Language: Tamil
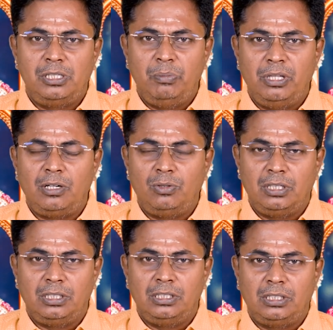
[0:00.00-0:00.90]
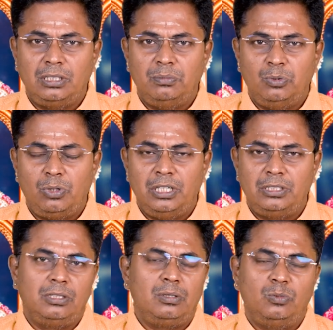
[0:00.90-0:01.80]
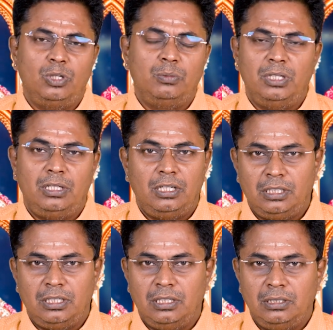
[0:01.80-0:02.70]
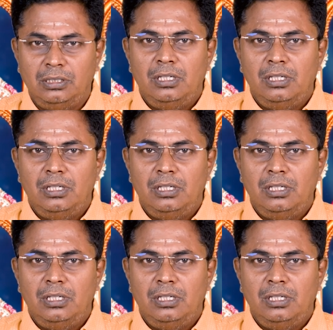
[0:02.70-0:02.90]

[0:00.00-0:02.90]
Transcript: சிம்மத்தில் ஒரு கிரகம் இருக்குது பூர நட்சத்திரம் மூணாம் பாதத்தில் இருக்குன்னா